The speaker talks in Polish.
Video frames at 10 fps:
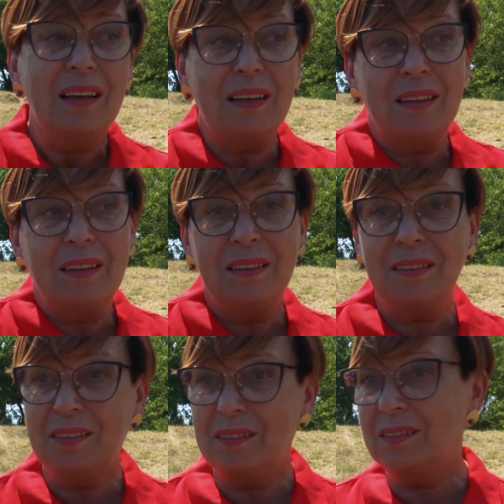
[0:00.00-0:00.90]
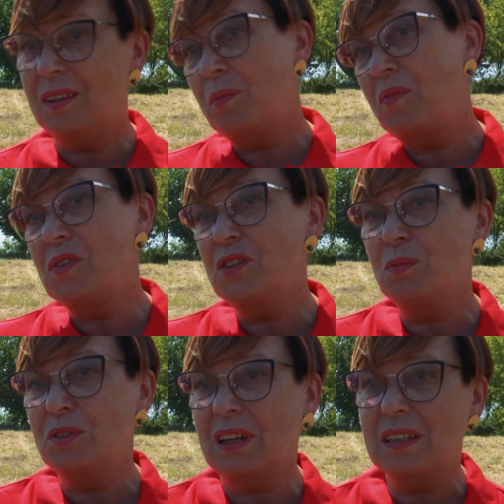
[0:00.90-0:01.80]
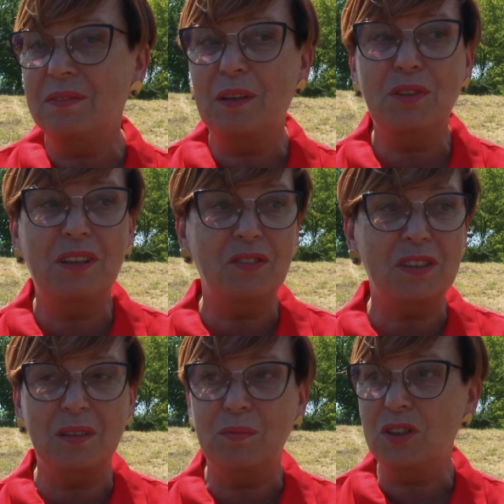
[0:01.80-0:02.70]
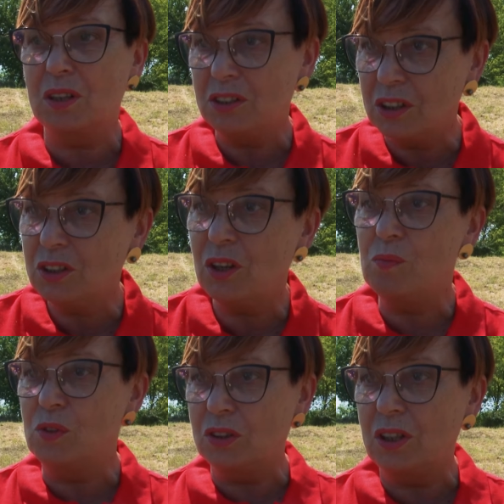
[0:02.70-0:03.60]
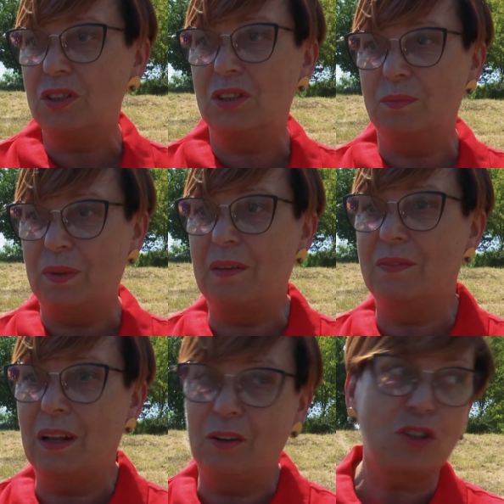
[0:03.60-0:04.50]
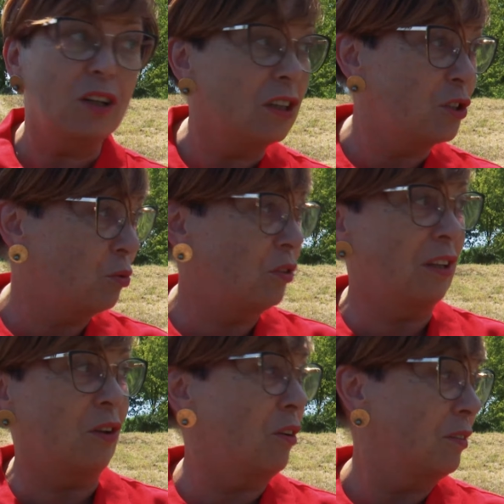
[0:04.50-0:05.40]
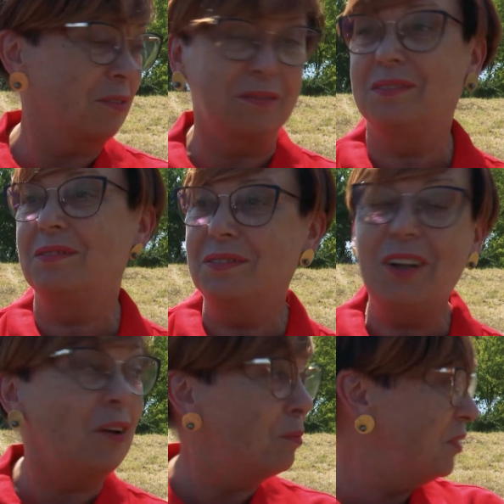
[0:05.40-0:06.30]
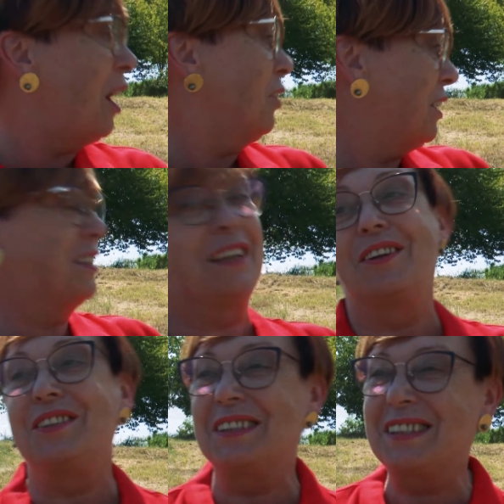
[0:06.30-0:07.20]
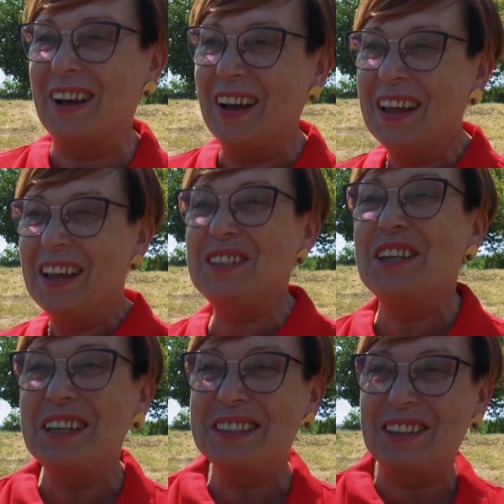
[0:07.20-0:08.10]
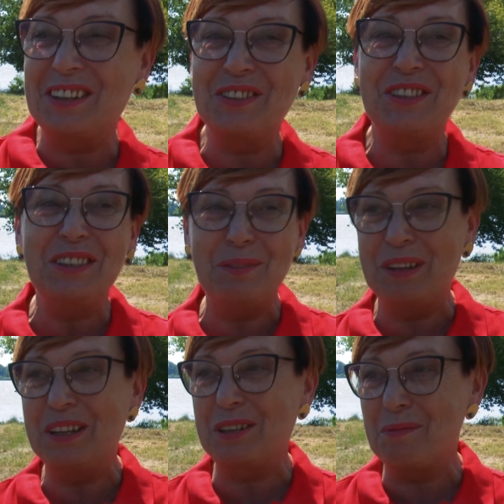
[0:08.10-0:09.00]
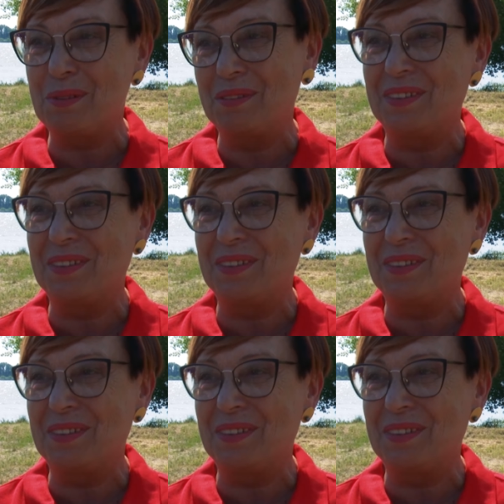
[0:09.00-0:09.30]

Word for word: i to powinniśmy przekazywać przede wszystkim jeszcze dzieciom, młodzieży, prawda. No szkoda, że tutaj to no, o, jest jedno dziecko, że nie jest to rodzinnie, bo jeszcze było